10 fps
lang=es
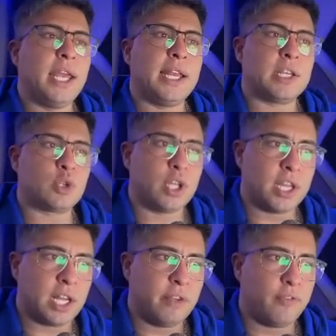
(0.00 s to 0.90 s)
en la zona
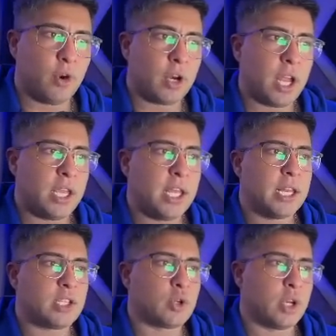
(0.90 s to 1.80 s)
de California y en
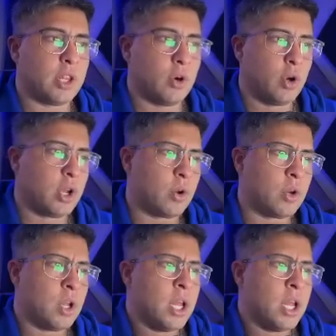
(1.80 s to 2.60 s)
la zona de Oregon.